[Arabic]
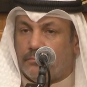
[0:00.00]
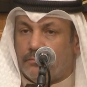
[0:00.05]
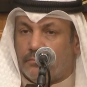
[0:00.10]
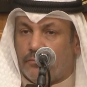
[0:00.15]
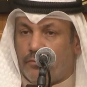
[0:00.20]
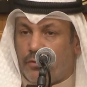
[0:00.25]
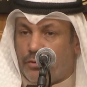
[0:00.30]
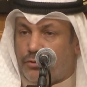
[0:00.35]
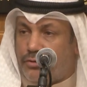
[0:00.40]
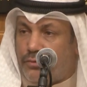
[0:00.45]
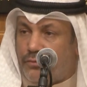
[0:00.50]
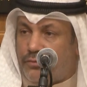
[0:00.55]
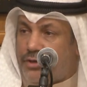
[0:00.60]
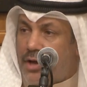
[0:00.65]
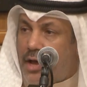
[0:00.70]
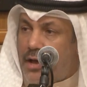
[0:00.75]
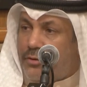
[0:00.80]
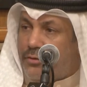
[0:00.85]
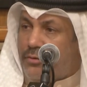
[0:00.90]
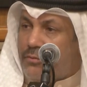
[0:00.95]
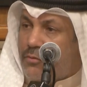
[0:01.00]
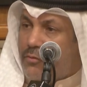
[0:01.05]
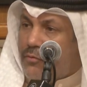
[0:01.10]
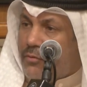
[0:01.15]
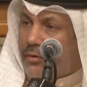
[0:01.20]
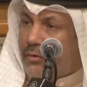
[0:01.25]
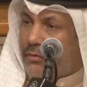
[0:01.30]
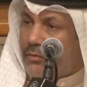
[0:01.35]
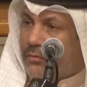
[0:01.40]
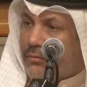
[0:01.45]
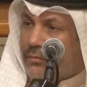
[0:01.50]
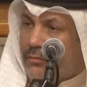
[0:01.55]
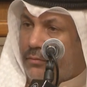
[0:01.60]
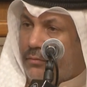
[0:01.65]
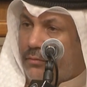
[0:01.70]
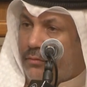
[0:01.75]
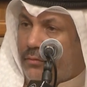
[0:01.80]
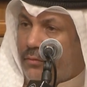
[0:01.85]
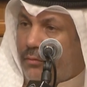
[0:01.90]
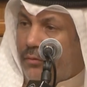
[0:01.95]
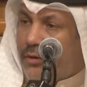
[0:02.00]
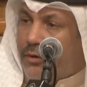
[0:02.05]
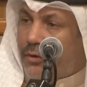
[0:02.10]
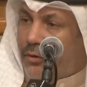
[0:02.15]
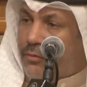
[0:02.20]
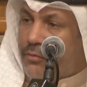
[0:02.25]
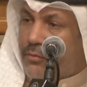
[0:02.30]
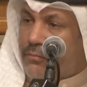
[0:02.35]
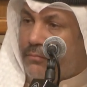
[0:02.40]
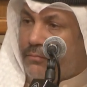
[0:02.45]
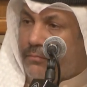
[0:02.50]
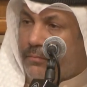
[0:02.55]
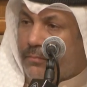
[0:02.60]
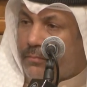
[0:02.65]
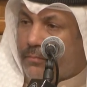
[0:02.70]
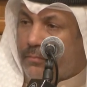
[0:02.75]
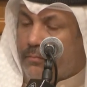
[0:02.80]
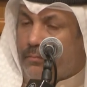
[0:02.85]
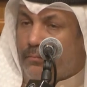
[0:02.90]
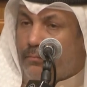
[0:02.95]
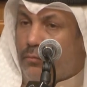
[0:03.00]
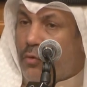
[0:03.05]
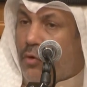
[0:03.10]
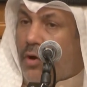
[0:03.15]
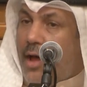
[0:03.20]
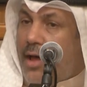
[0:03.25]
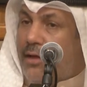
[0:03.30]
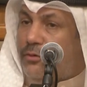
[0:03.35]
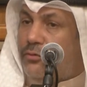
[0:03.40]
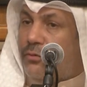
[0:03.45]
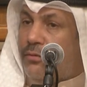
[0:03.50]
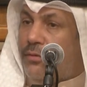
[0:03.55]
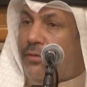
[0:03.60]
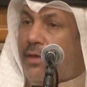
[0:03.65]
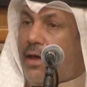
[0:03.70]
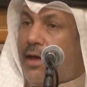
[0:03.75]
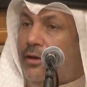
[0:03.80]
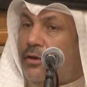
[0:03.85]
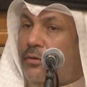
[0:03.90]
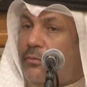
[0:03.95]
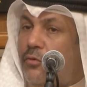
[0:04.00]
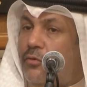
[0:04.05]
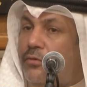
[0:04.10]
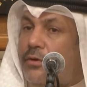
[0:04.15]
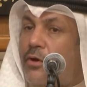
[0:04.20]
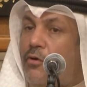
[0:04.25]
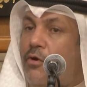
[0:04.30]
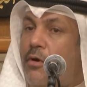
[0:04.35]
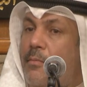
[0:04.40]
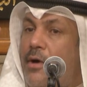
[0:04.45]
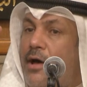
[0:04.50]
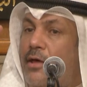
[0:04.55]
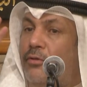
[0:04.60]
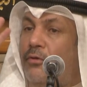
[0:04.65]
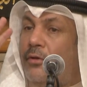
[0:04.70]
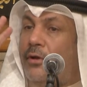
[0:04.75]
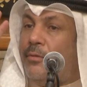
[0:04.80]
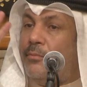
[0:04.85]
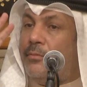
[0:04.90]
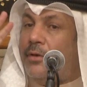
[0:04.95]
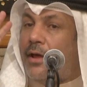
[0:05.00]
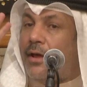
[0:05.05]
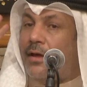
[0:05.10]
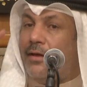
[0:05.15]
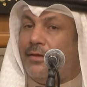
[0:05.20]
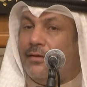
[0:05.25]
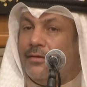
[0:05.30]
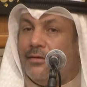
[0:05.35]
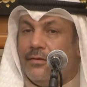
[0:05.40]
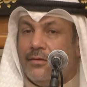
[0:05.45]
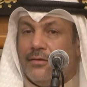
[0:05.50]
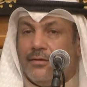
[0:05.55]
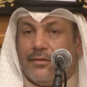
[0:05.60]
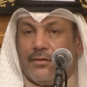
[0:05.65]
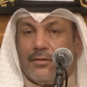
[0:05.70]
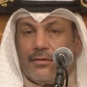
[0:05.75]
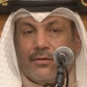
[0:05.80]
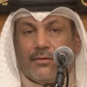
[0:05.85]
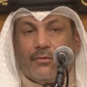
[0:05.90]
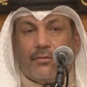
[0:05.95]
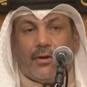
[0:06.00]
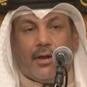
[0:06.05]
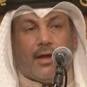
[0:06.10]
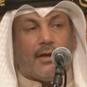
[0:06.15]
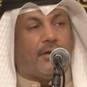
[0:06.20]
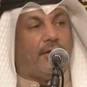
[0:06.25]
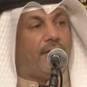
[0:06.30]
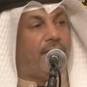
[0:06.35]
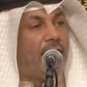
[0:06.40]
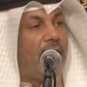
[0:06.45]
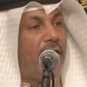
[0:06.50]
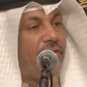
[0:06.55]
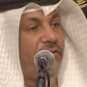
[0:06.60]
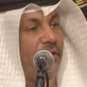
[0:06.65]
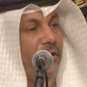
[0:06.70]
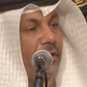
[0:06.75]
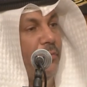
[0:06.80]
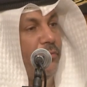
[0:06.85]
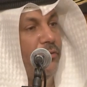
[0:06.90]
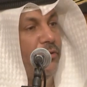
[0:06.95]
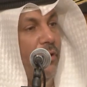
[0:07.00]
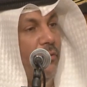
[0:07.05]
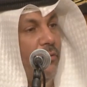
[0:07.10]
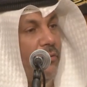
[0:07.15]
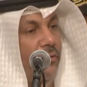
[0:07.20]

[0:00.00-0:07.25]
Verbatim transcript: فتشوف شاعرهم هو اللي هو اللي يحكم بغاة ظالمون وما ظلمنا ولكننا سنبدأ